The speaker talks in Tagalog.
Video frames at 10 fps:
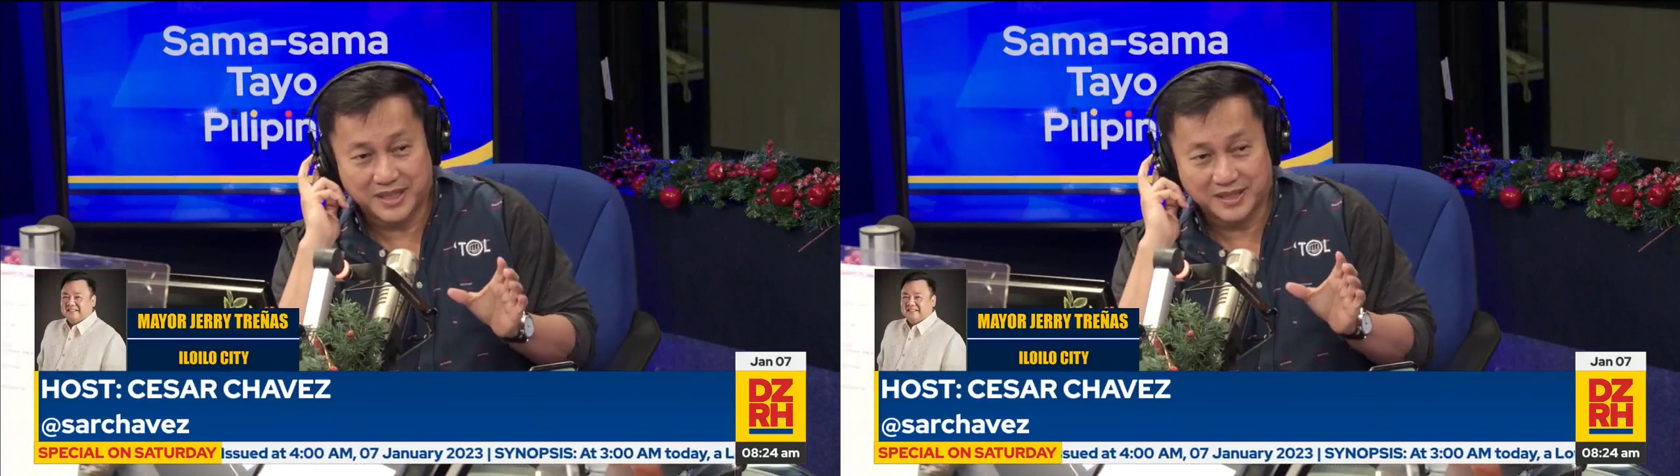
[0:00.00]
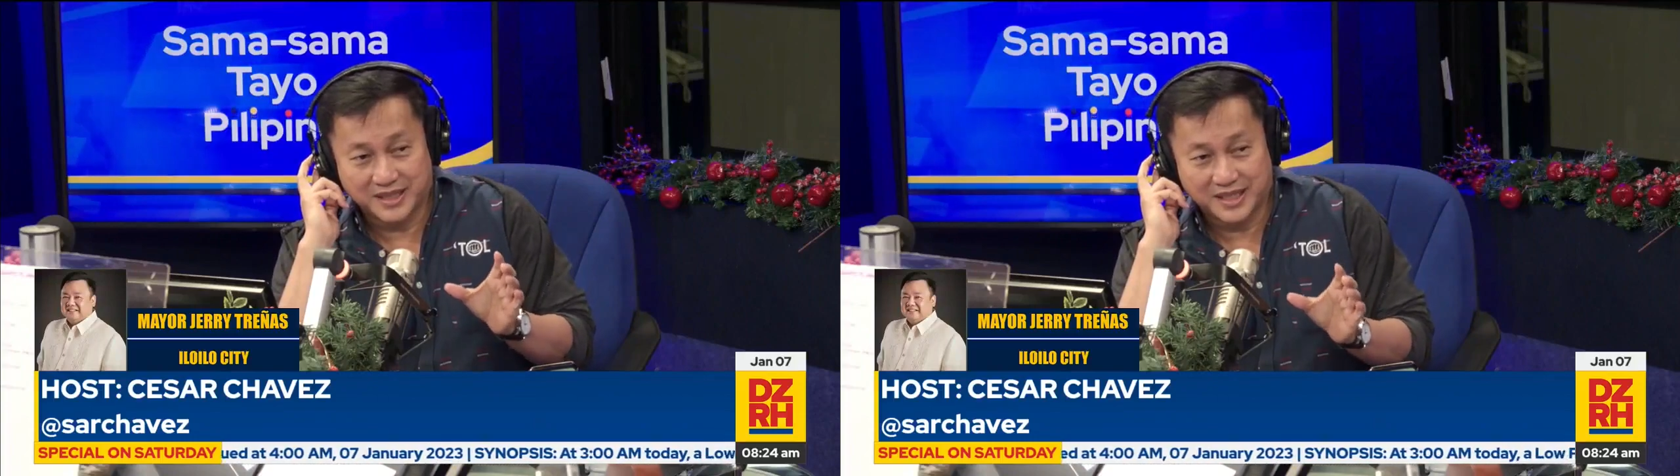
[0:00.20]

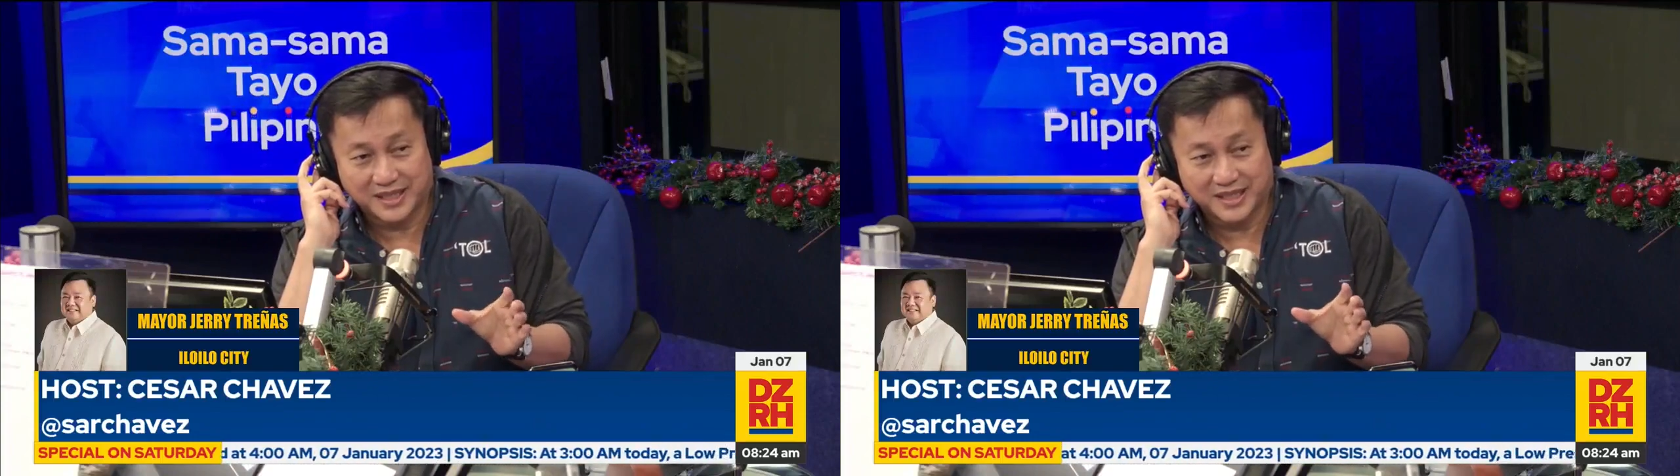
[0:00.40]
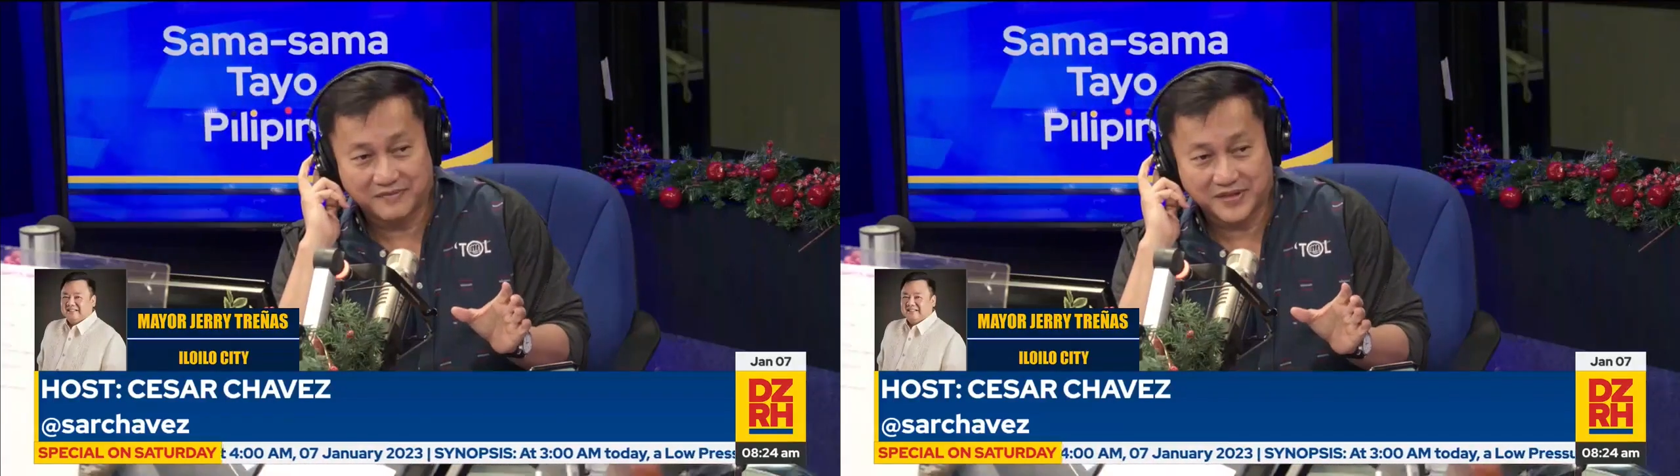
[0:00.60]
ng
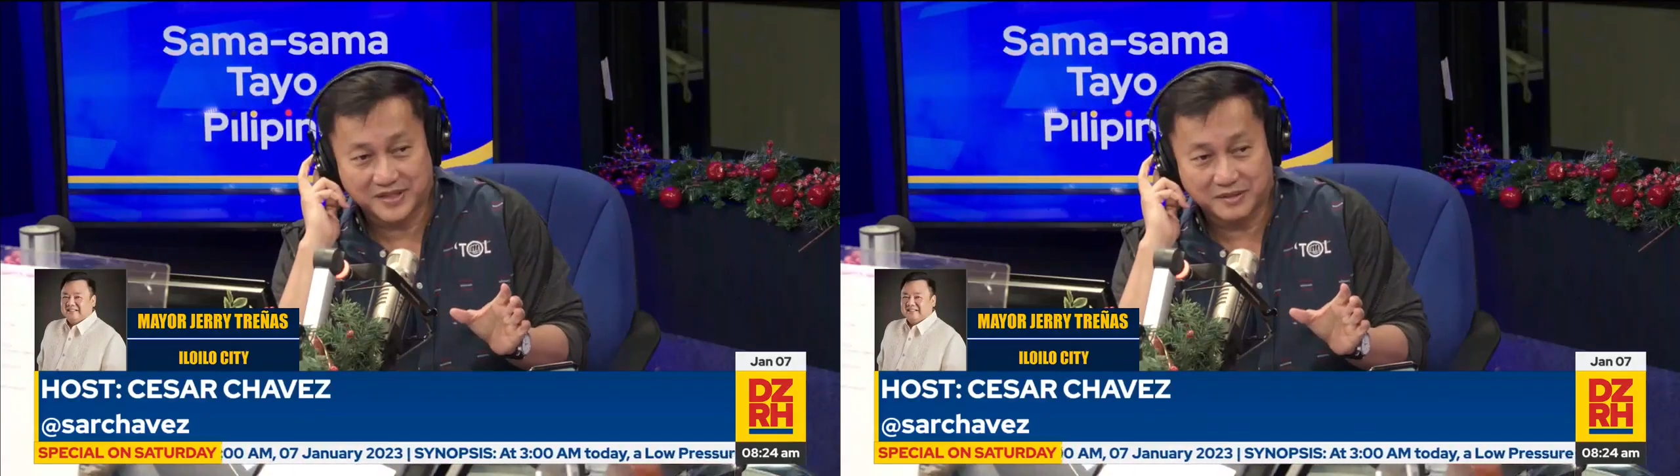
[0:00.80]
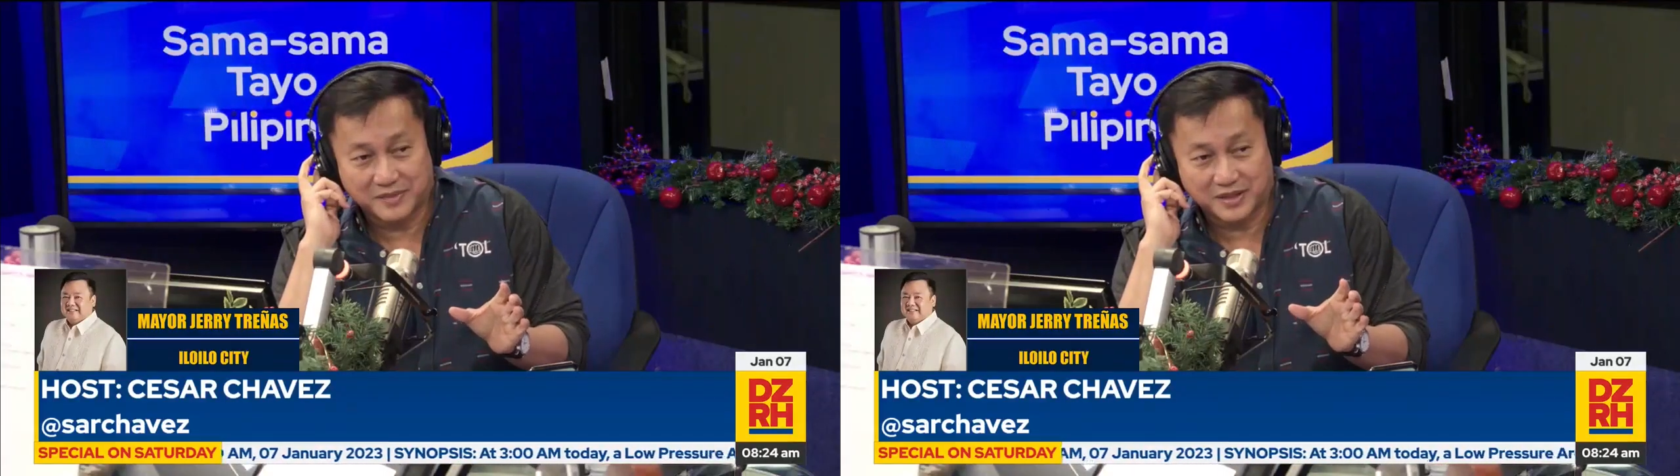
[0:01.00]
Dinagyang
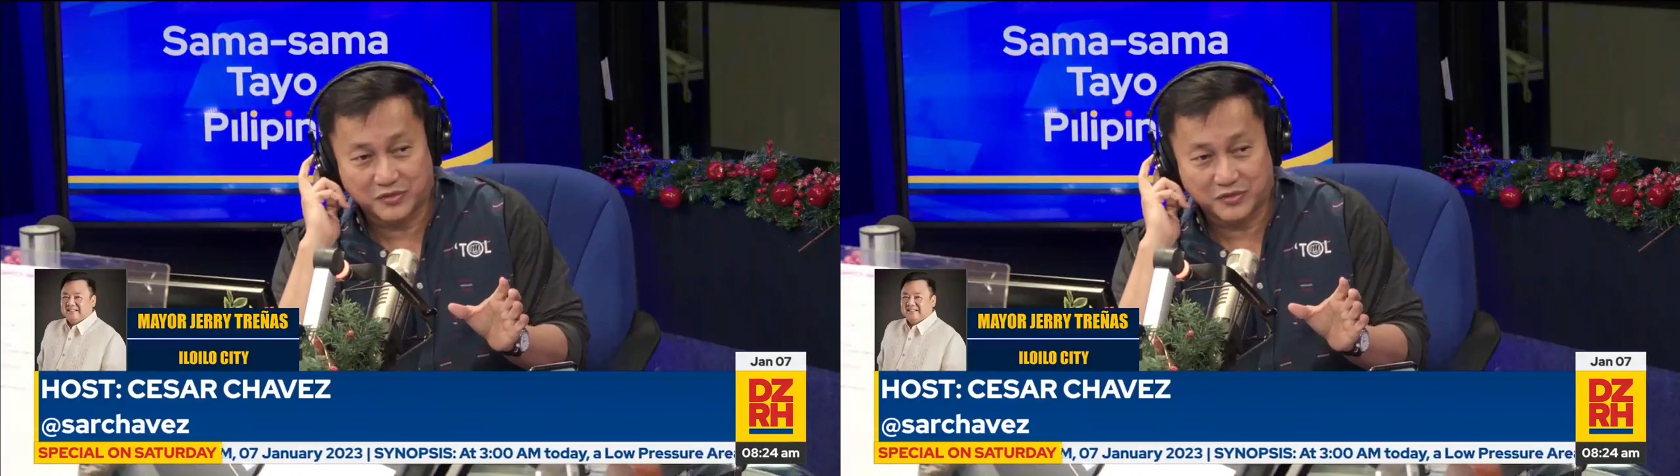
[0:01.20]
Festival